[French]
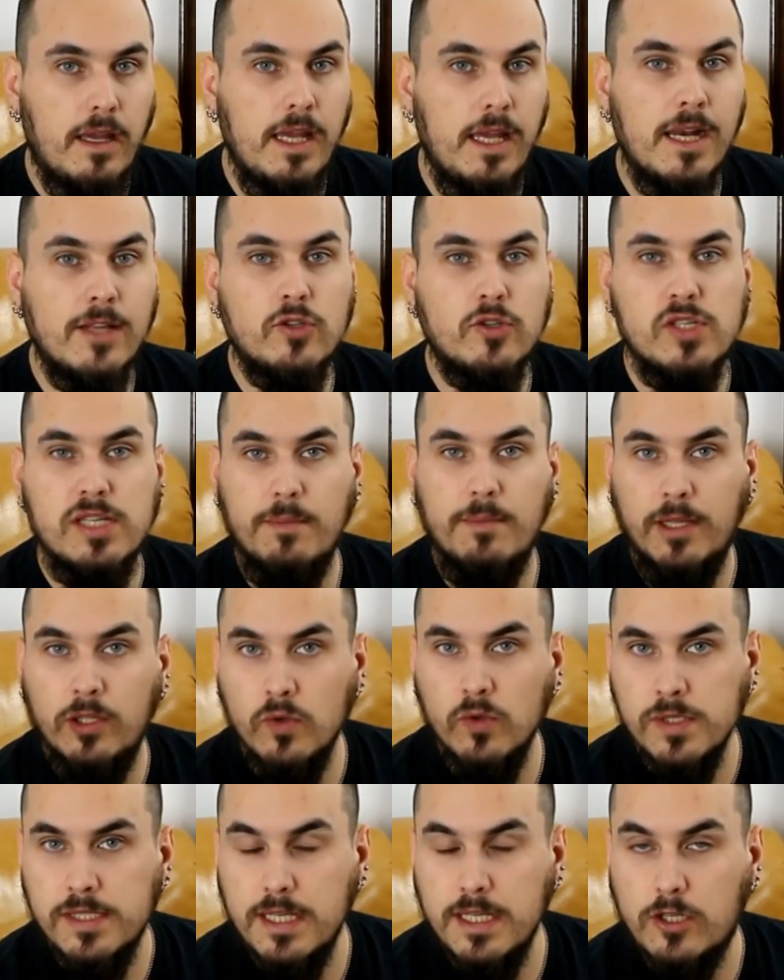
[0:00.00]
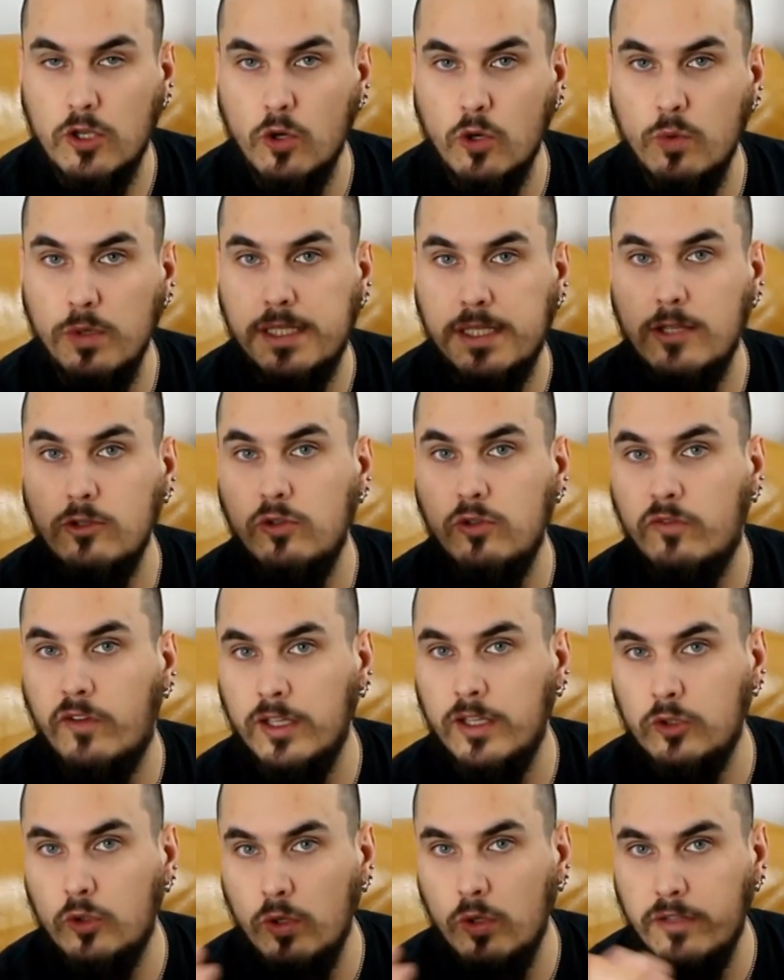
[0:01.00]
Et la deuxième annonce, c'est que le week-end du
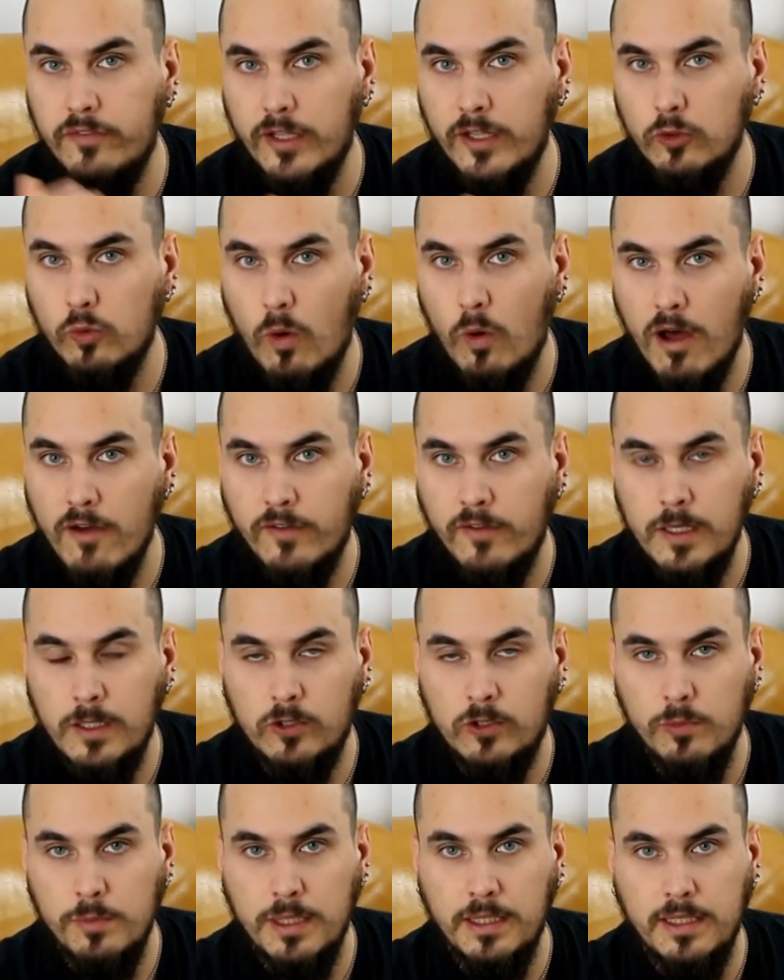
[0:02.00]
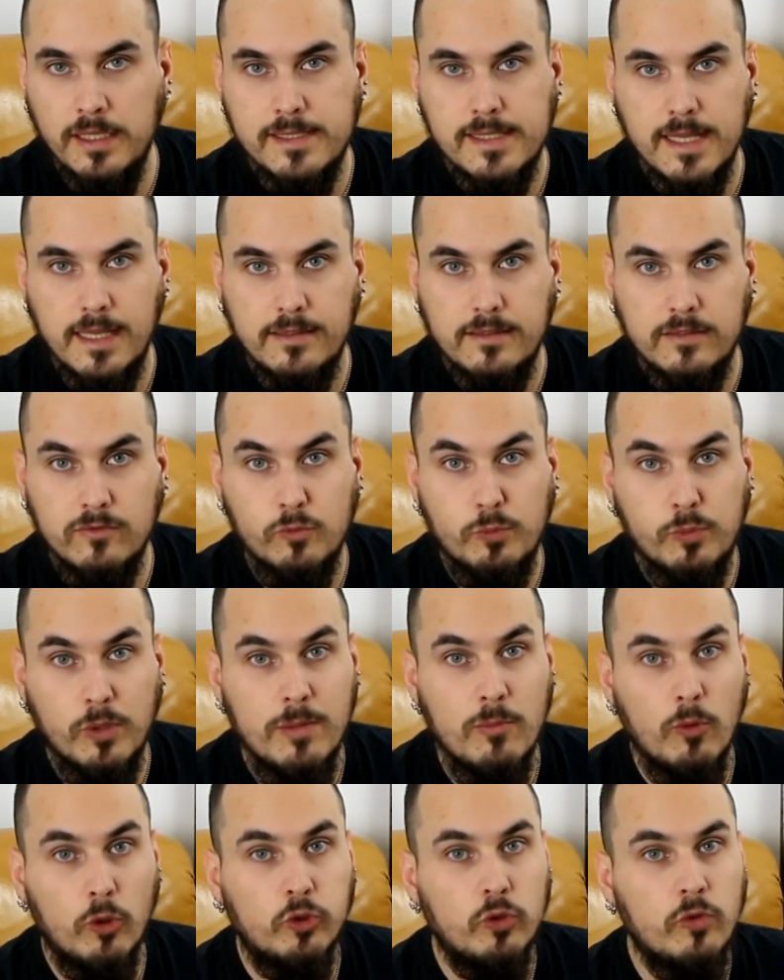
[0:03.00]
22 et 23 avril 2017, vous pourrez
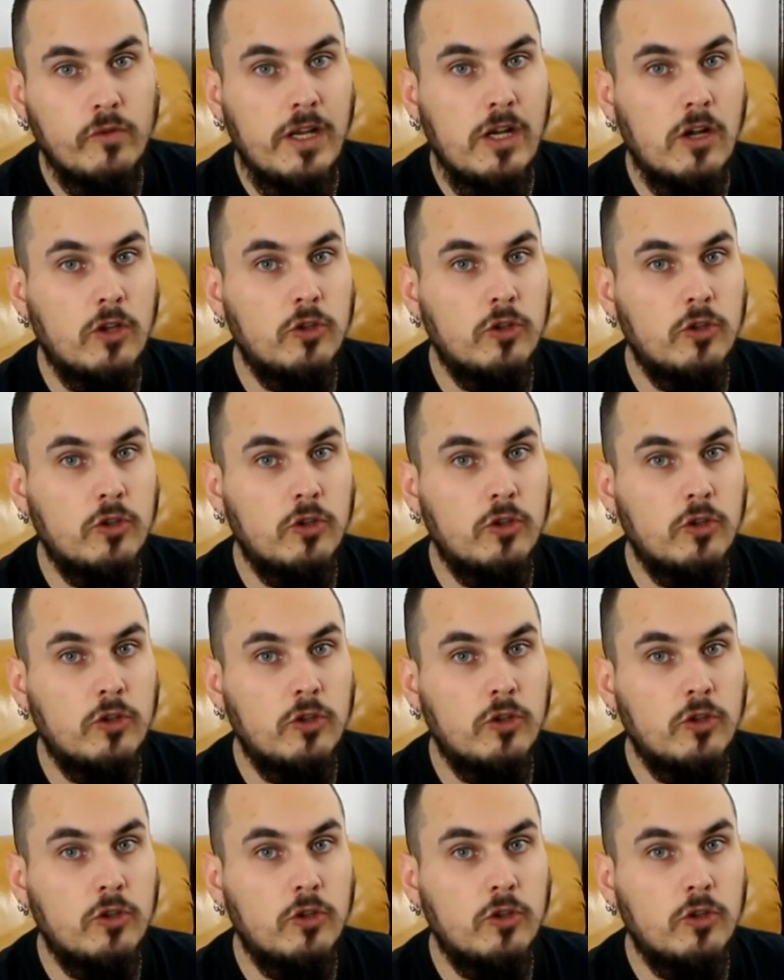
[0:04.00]
me retrouver lors